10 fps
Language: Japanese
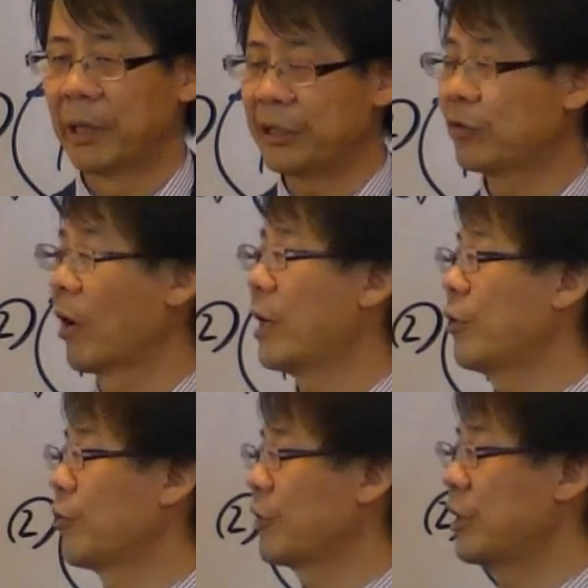パリッと
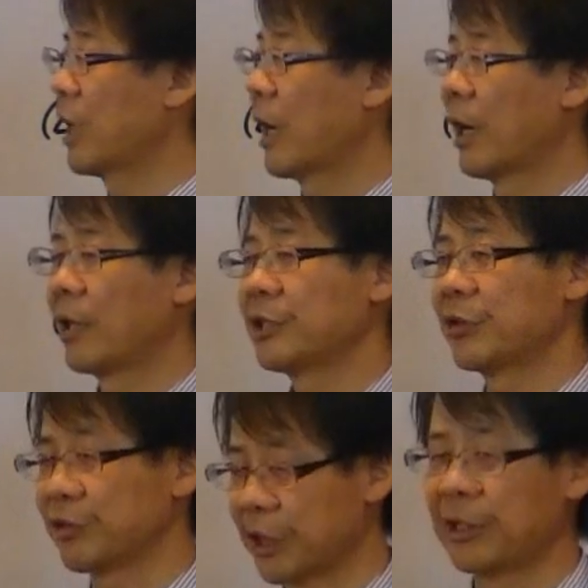アイロンの効いた
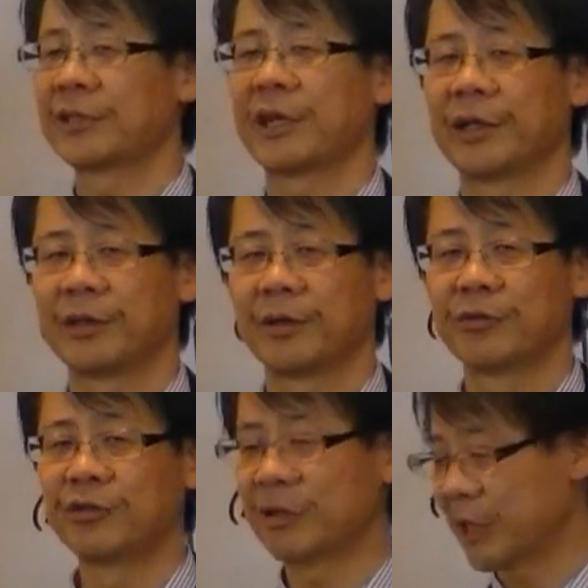シャツ着てきなさい
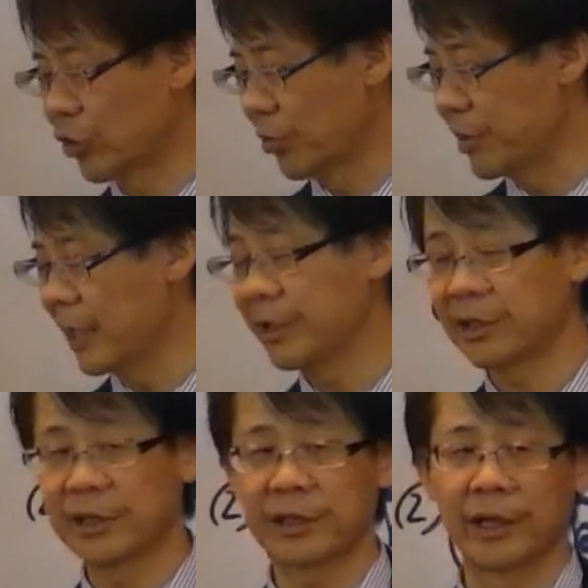靴はちゃんと磨いて
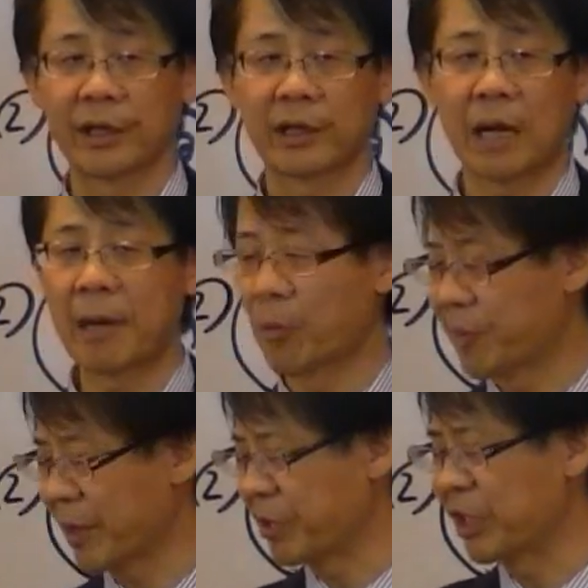きなさいカバンも
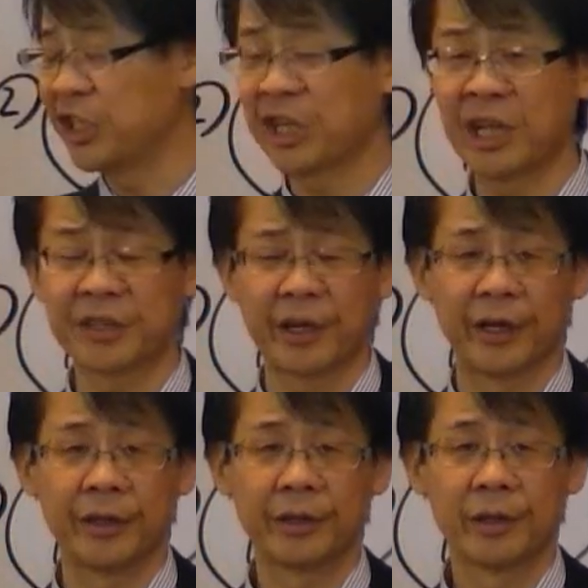ピカピカにしてきなさ
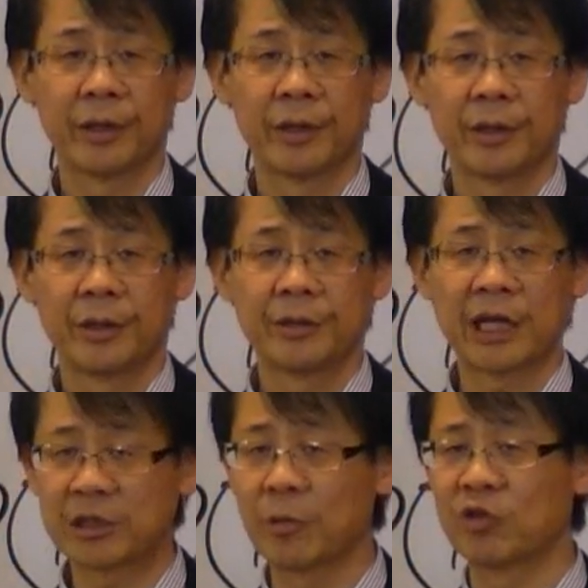い
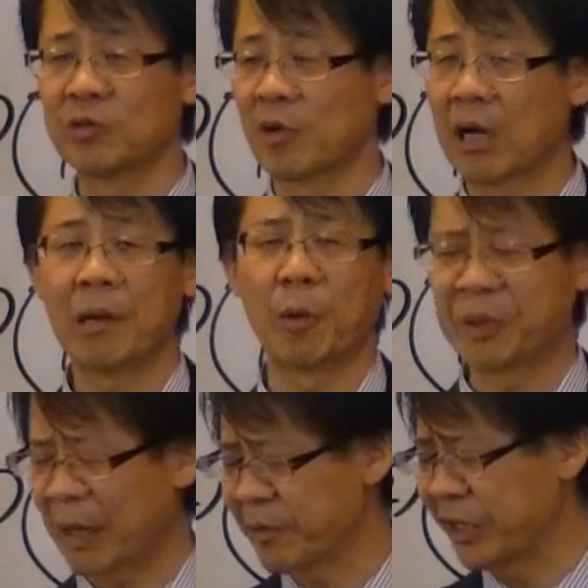シャツも靴もカバンも
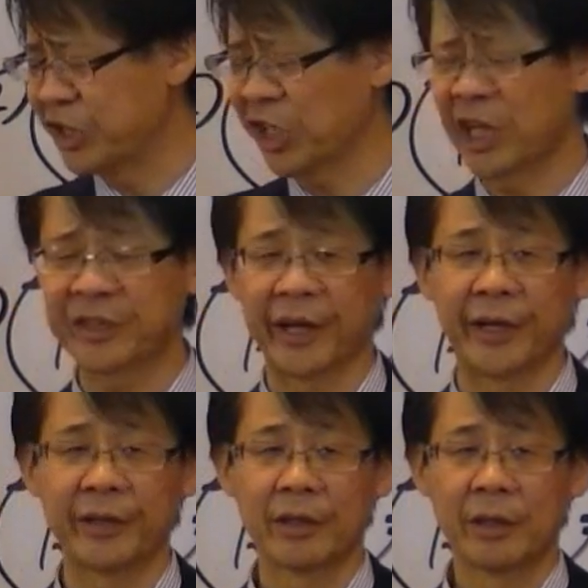ピカピカにしてきなさい
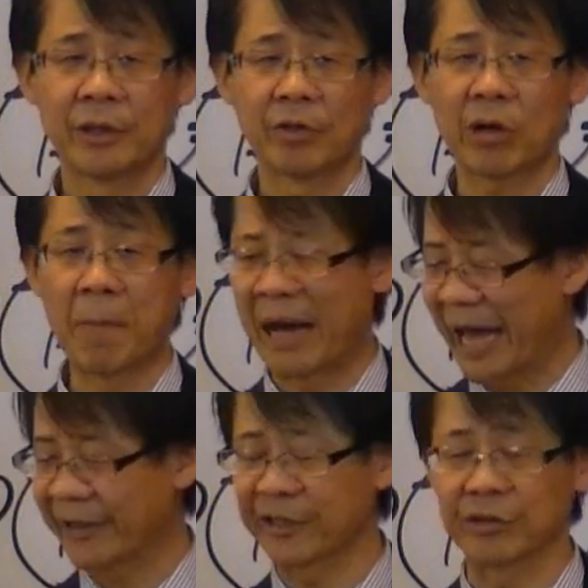それが
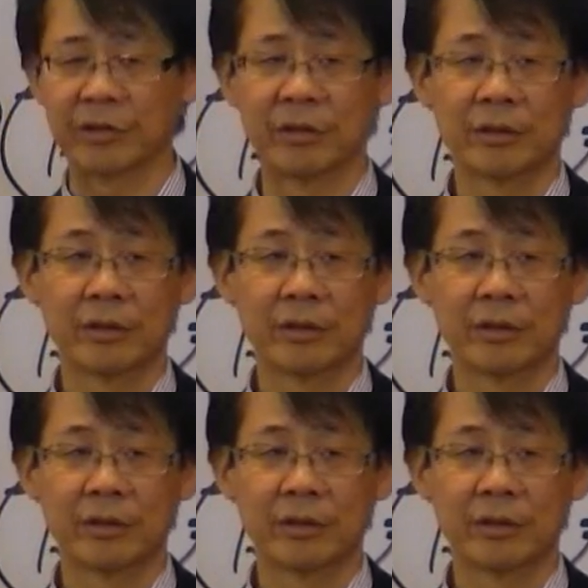マナーですだ